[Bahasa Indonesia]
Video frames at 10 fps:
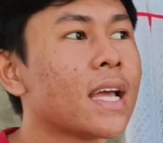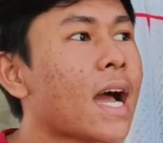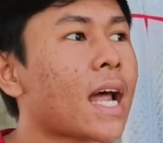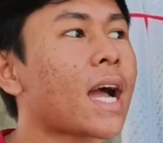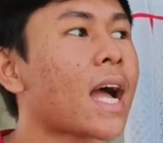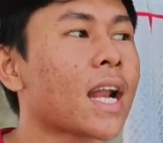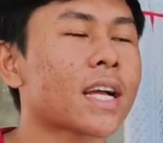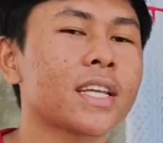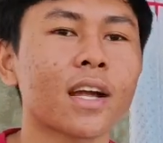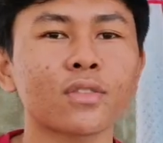anak-anak
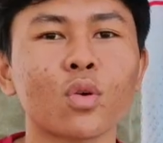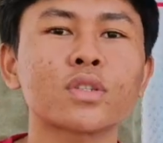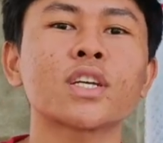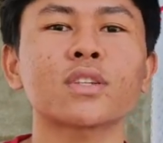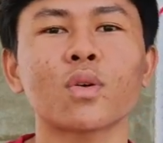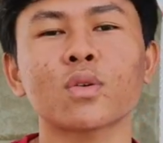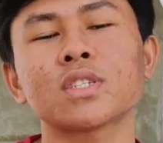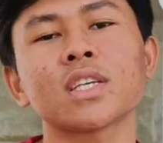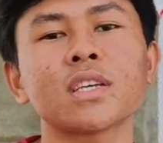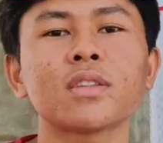yang toksik
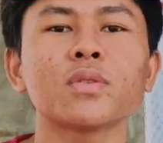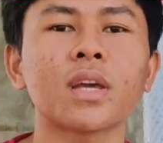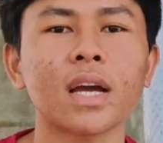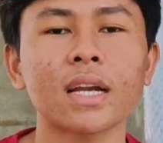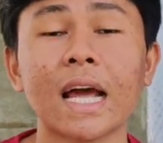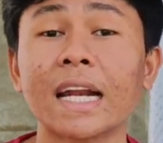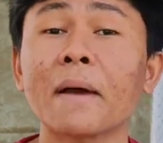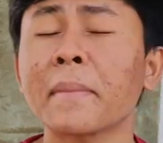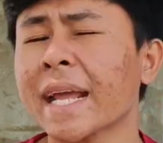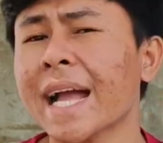toksik gitu ya kan karena
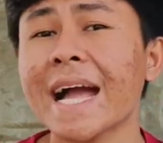mereka